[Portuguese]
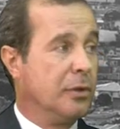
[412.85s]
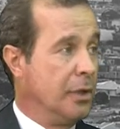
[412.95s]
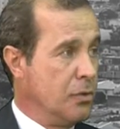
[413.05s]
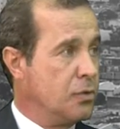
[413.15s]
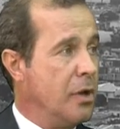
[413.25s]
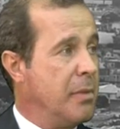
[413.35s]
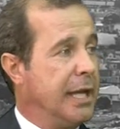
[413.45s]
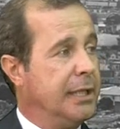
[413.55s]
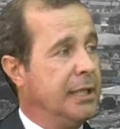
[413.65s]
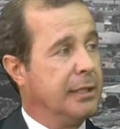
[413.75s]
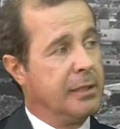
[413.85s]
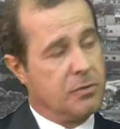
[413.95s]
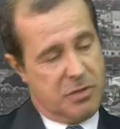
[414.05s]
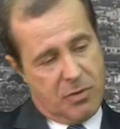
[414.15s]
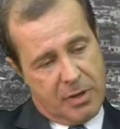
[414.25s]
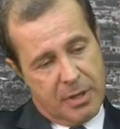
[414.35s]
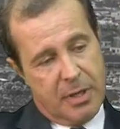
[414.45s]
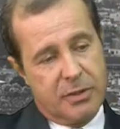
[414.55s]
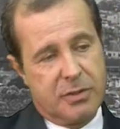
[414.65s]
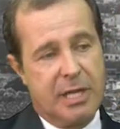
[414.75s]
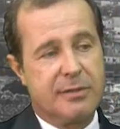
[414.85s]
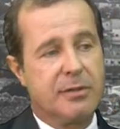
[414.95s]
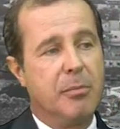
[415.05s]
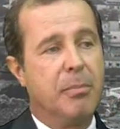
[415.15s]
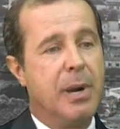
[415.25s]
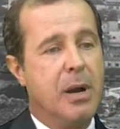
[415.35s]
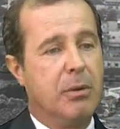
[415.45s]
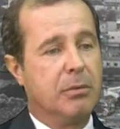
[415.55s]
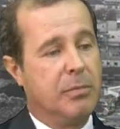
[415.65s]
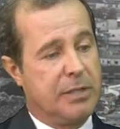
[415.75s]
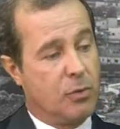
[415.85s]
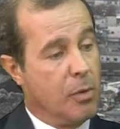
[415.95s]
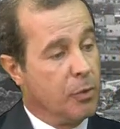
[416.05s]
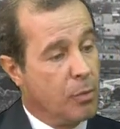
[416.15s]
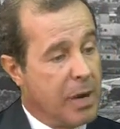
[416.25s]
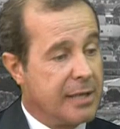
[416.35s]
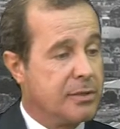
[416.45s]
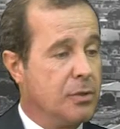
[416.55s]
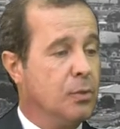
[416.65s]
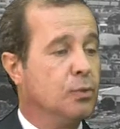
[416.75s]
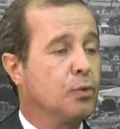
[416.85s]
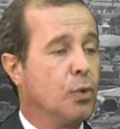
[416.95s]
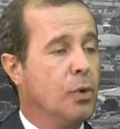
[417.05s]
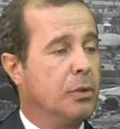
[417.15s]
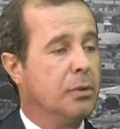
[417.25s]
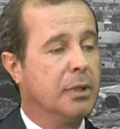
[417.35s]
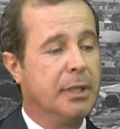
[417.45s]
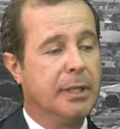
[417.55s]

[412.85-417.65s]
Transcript: não só Marília, não só Estado de São Paulo, mas como no Brasil um todo,